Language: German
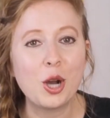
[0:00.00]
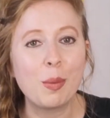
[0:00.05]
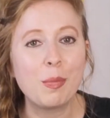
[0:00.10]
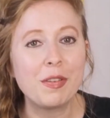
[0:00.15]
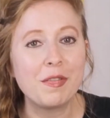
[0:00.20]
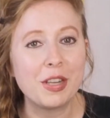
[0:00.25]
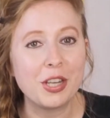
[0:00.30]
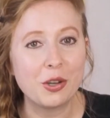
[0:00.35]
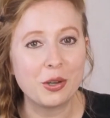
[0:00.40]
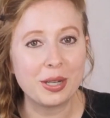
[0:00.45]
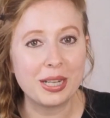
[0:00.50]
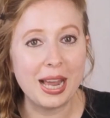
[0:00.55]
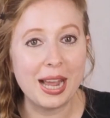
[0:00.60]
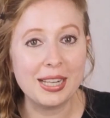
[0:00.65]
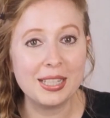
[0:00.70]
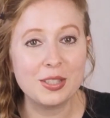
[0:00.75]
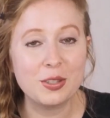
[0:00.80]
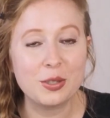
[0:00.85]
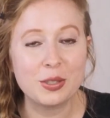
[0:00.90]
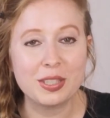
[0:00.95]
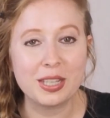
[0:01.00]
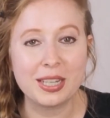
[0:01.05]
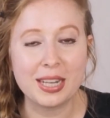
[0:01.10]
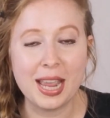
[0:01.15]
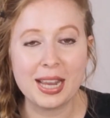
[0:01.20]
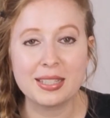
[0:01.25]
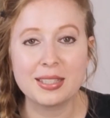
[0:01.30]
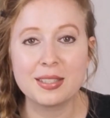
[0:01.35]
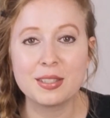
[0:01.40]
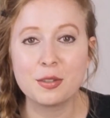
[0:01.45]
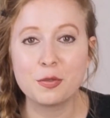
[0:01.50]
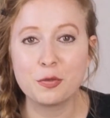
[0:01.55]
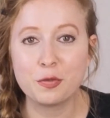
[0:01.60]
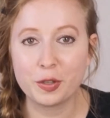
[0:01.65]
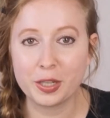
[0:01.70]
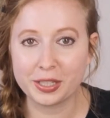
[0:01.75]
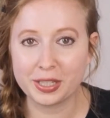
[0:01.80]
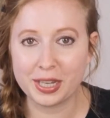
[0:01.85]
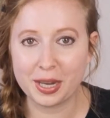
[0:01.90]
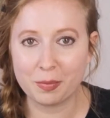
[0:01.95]
Kommen wir doch gleich zu unserer nächsten
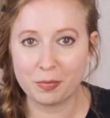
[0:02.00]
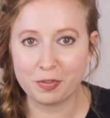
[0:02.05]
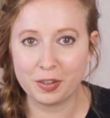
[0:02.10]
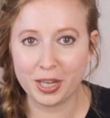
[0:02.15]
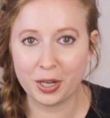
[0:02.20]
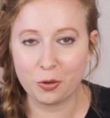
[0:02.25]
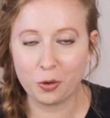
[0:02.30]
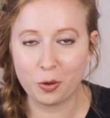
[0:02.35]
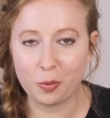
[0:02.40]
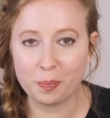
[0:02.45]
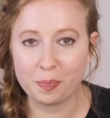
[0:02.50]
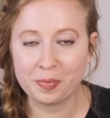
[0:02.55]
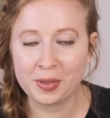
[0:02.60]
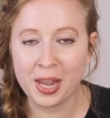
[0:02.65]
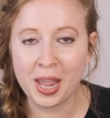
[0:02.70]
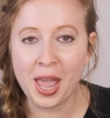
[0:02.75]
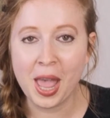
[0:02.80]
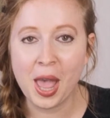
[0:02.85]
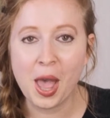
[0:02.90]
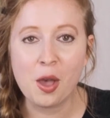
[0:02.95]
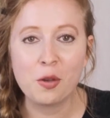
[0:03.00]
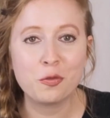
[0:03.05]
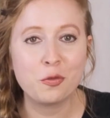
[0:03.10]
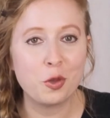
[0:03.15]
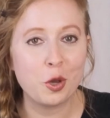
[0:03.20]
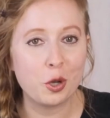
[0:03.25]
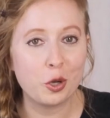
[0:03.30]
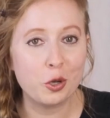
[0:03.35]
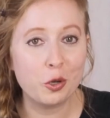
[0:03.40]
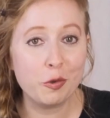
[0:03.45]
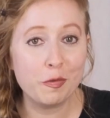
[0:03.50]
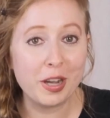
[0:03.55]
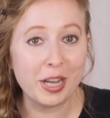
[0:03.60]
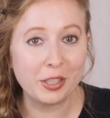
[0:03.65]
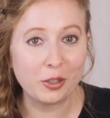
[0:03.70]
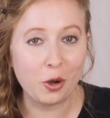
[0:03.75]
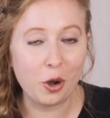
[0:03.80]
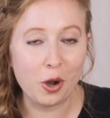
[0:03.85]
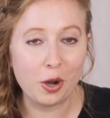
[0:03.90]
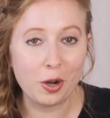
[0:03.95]
vierten Empfehlung. Für
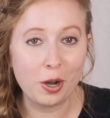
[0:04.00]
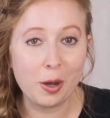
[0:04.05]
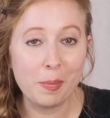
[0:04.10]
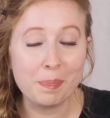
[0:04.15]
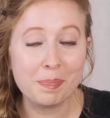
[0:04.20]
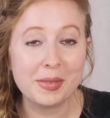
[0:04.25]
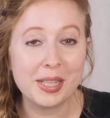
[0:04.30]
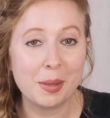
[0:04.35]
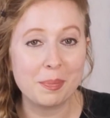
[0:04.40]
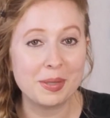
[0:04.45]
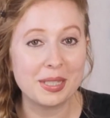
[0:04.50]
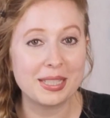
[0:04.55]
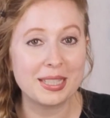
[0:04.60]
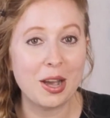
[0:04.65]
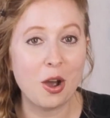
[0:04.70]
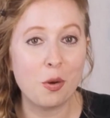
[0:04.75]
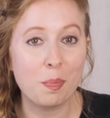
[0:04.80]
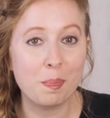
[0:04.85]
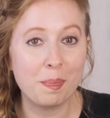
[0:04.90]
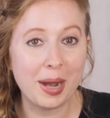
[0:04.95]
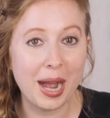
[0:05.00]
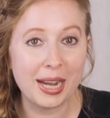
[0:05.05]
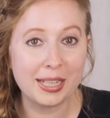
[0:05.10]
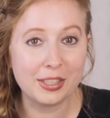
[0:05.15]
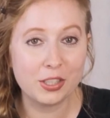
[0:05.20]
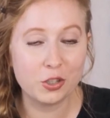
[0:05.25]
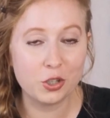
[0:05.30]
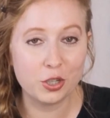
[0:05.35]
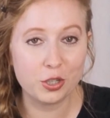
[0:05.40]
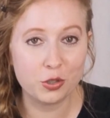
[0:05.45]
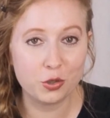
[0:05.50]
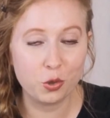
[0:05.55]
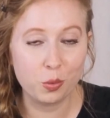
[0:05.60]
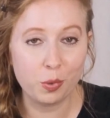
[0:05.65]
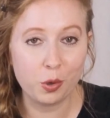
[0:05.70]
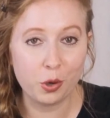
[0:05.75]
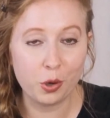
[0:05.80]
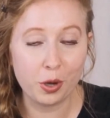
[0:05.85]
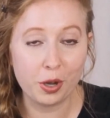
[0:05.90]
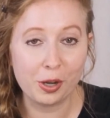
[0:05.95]
Glühweinkocher gibt es auch praktisches
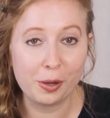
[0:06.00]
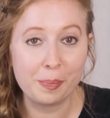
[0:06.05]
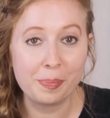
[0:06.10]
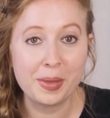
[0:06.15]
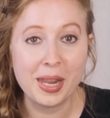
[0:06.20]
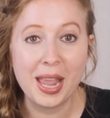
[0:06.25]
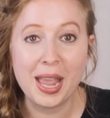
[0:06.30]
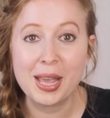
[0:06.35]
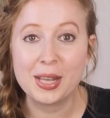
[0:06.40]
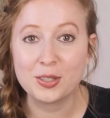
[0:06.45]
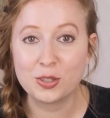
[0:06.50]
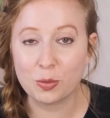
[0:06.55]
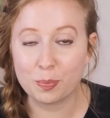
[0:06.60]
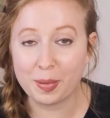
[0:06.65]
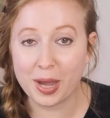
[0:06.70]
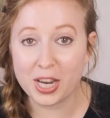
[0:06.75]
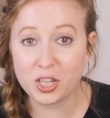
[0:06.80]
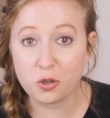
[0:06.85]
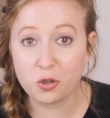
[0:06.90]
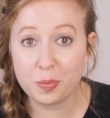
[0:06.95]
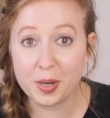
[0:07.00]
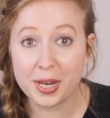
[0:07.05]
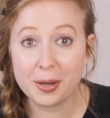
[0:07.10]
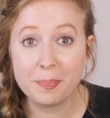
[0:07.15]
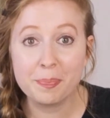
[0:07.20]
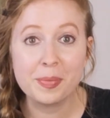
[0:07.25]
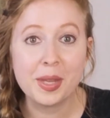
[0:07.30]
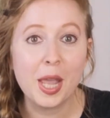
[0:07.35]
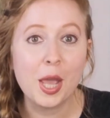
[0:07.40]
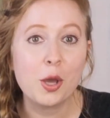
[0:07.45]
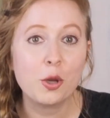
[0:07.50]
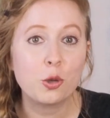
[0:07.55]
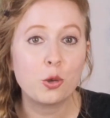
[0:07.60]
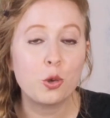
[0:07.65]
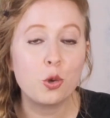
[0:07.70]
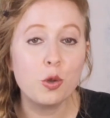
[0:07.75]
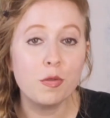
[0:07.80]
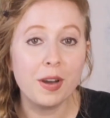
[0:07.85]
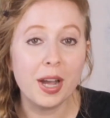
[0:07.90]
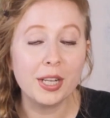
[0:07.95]
Zubehör. Zum Beispiel
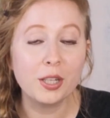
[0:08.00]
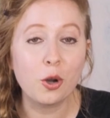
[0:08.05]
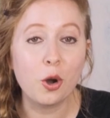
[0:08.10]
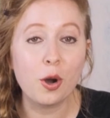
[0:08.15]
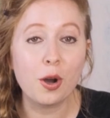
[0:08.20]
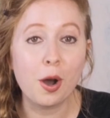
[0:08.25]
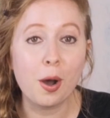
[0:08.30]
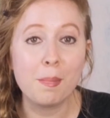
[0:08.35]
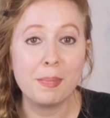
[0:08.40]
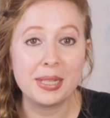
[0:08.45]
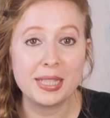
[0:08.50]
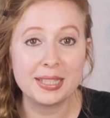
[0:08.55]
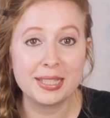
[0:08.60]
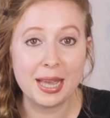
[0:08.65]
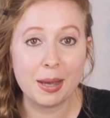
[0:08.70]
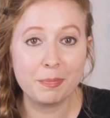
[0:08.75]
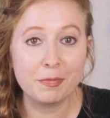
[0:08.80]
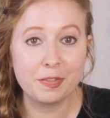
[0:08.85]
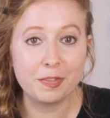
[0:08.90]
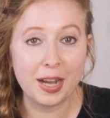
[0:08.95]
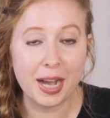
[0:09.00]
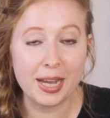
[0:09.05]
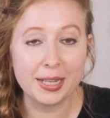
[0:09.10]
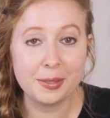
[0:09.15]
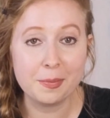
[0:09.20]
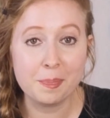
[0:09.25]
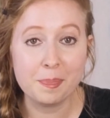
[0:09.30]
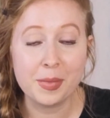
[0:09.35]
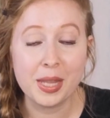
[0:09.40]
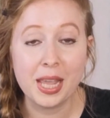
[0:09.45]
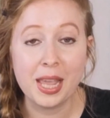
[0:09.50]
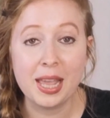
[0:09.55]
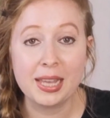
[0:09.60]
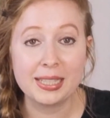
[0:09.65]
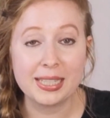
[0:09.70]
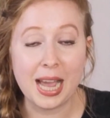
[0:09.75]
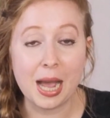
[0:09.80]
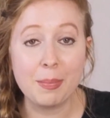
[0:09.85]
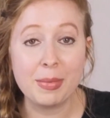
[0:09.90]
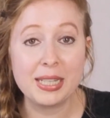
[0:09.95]
Glühweinkocher mit Zapfhahn.
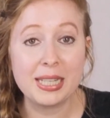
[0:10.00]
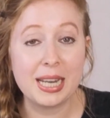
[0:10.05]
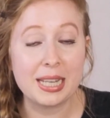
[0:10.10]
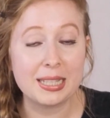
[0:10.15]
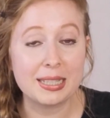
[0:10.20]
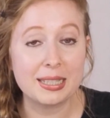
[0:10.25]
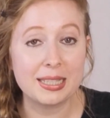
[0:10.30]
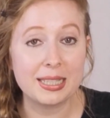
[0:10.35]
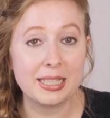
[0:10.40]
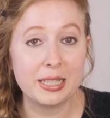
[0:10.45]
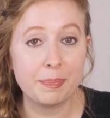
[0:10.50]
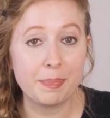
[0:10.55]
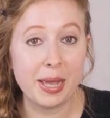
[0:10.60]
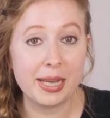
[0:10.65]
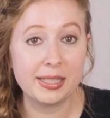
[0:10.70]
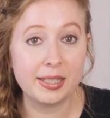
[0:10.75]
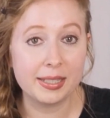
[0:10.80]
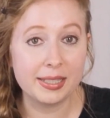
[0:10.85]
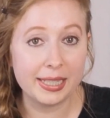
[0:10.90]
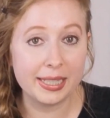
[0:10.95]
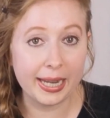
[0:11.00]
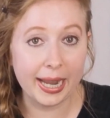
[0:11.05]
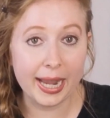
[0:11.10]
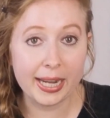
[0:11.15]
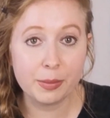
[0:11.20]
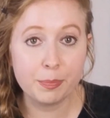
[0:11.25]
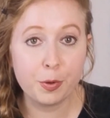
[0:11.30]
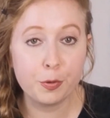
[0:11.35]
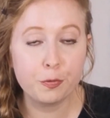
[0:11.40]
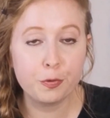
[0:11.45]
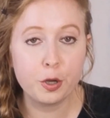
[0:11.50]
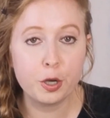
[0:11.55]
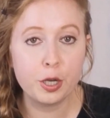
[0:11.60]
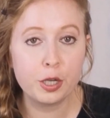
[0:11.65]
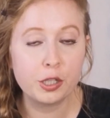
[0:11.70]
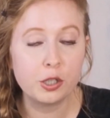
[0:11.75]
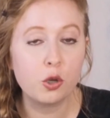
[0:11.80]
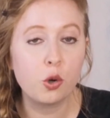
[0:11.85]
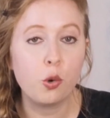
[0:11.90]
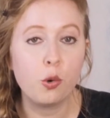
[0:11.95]
Damit lassen sich die Becher direkt
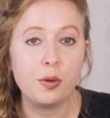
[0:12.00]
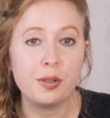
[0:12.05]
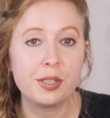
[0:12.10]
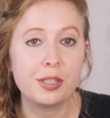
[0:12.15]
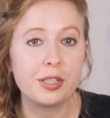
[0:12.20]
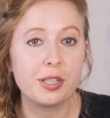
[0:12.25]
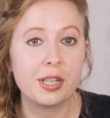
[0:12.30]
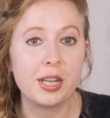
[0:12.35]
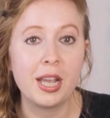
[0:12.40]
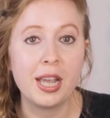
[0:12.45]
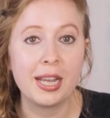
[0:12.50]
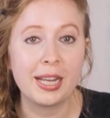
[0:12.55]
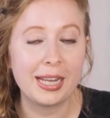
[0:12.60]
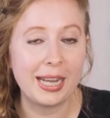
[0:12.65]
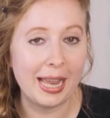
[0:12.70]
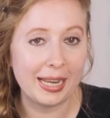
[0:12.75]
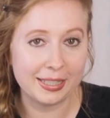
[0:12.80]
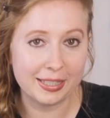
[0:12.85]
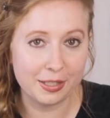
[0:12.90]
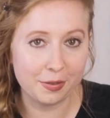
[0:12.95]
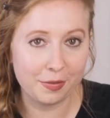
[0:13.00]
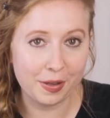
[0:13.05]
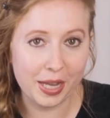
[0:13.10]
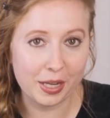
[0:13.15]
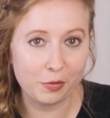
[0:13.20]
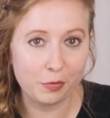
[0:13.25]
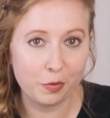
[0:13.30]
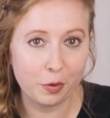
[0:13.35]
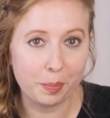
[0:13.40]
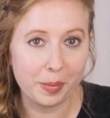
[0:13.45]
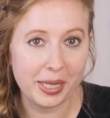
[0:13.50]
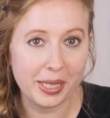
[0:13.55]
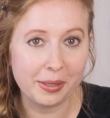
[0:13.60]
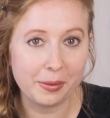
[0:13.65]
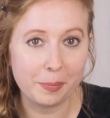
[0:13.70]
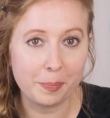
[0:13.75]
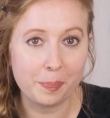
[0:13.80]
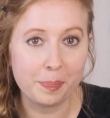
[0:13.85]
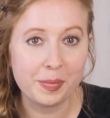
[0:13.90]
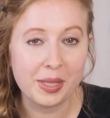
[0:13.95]
befüllen und Kleckse werden
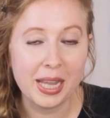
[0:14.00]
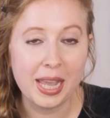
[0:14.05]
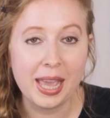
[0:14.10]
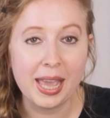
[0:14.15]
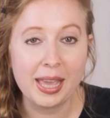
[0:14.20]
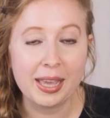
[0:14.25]
vermieden.